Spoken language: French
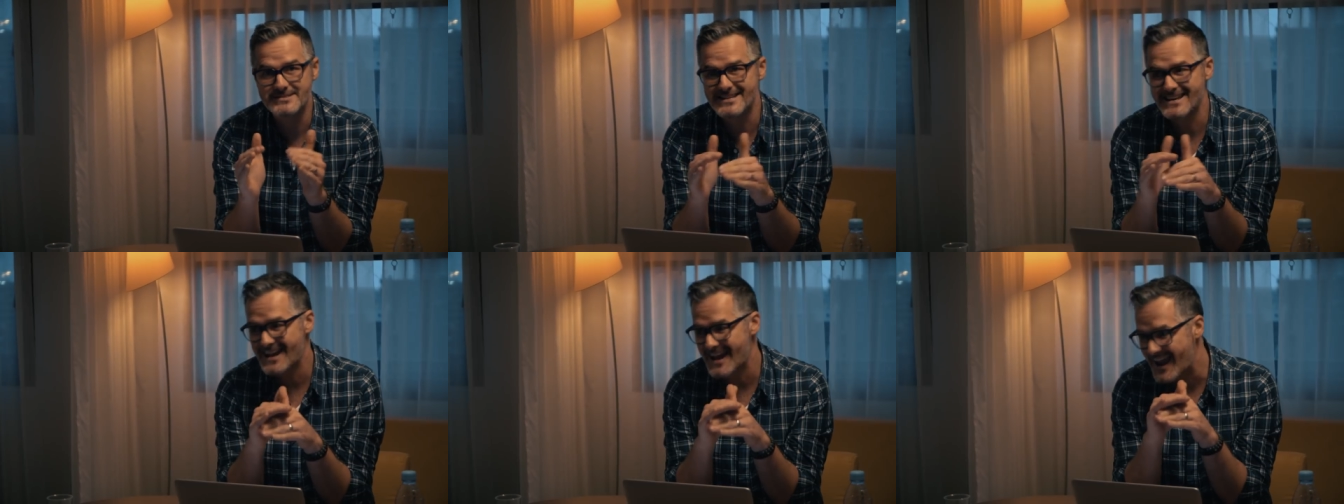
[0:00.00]

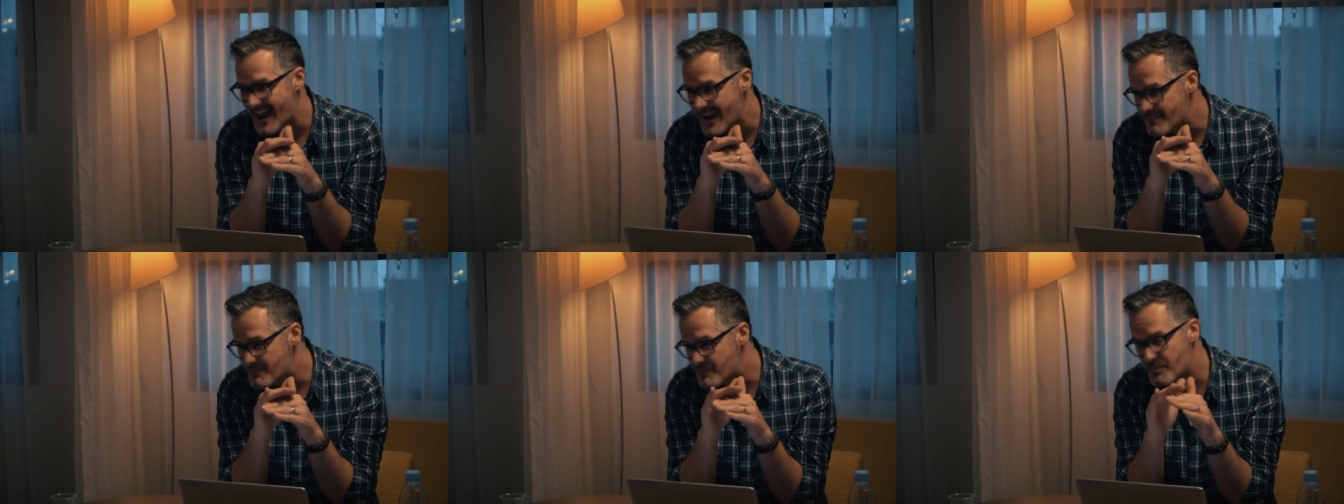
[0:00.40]
C'est
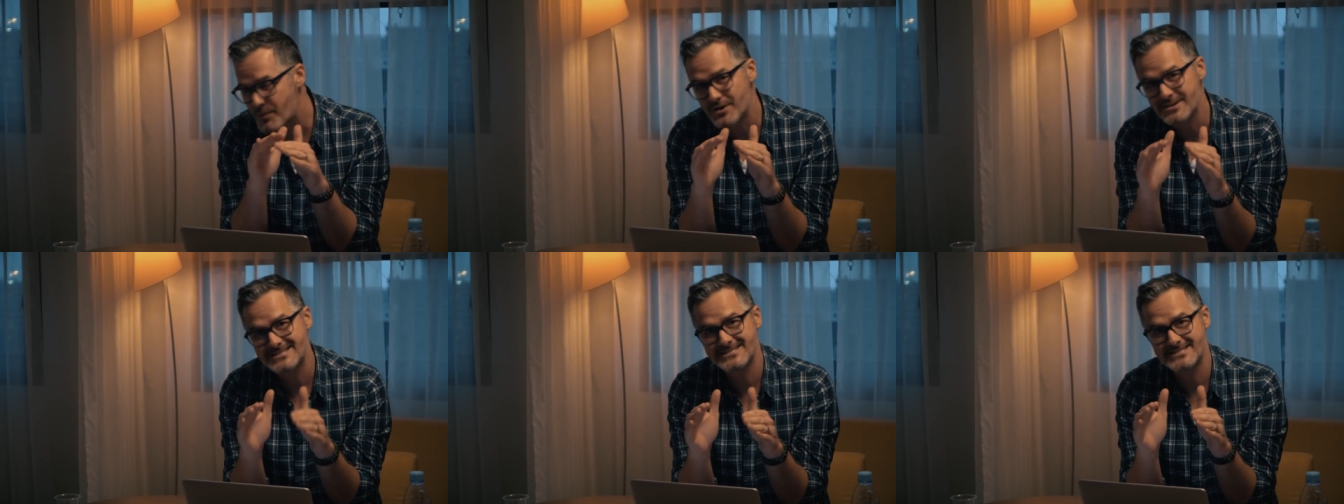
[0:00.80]

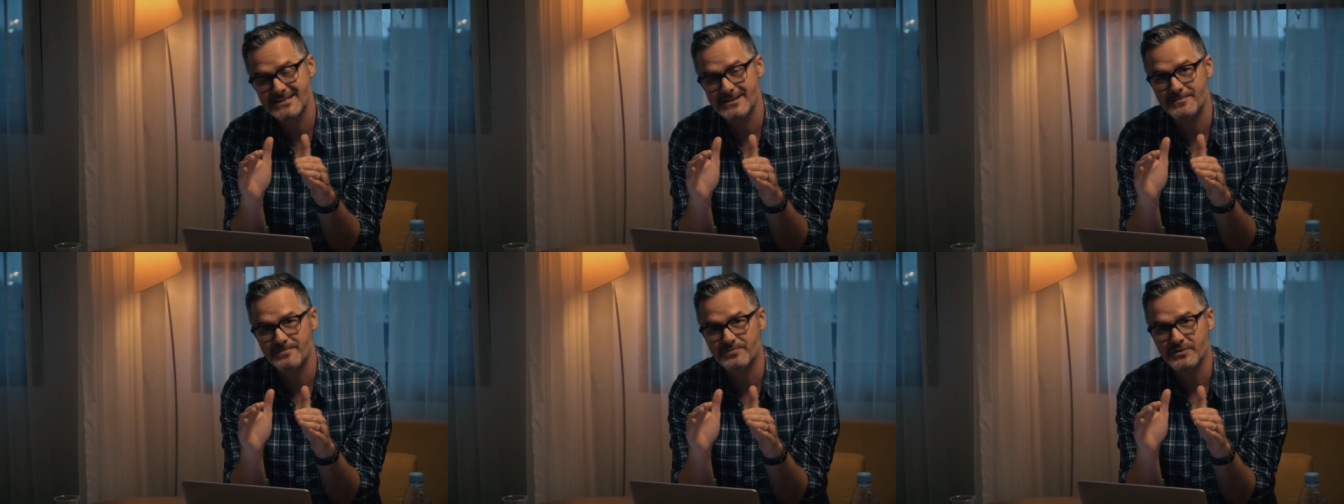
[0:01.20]

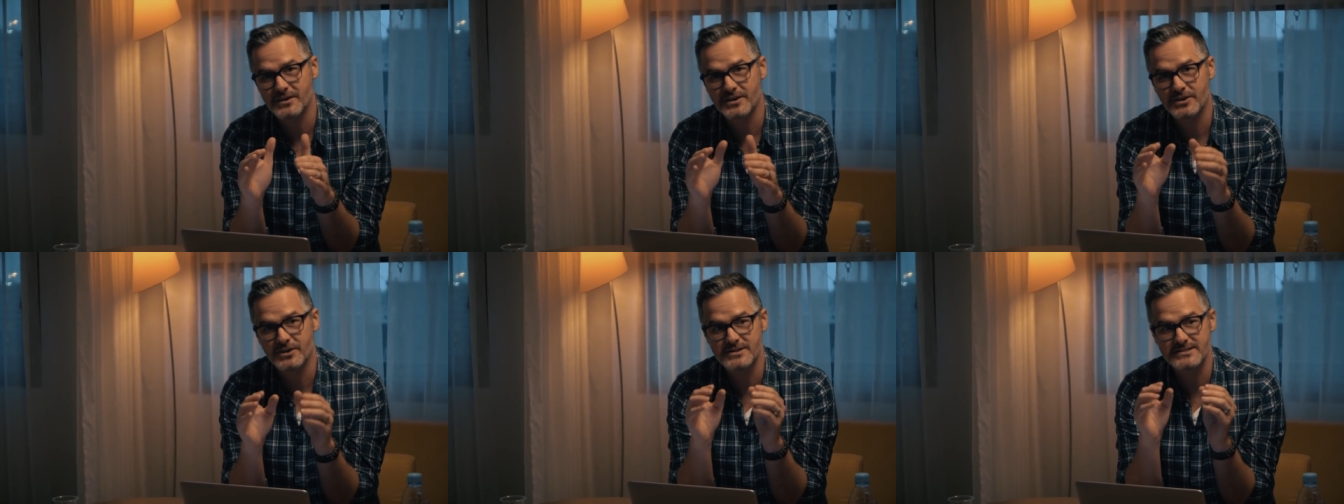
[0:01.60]
impossible
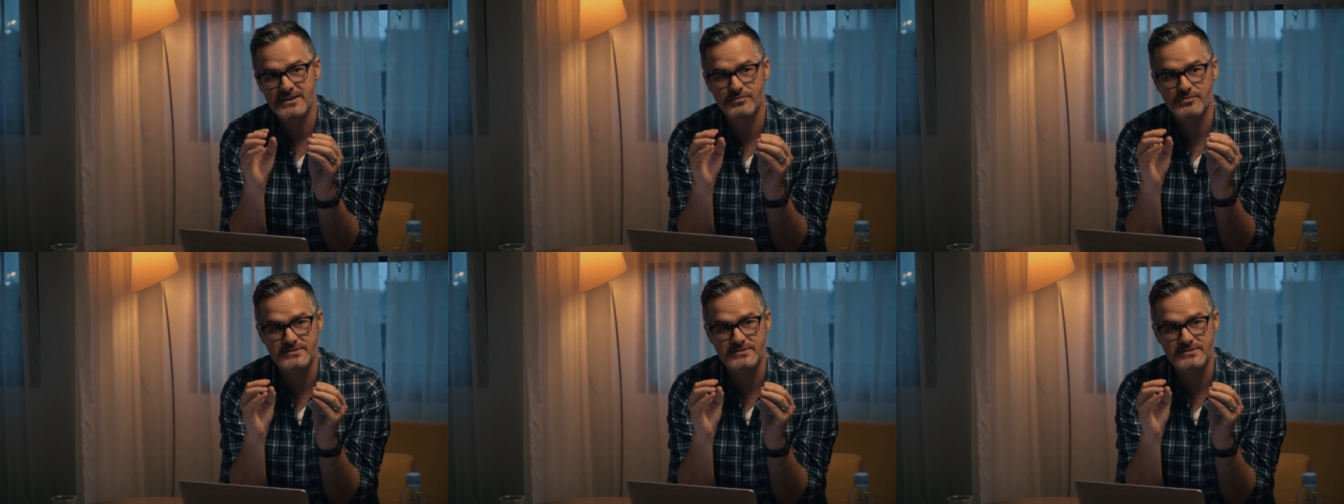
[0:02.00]
que ça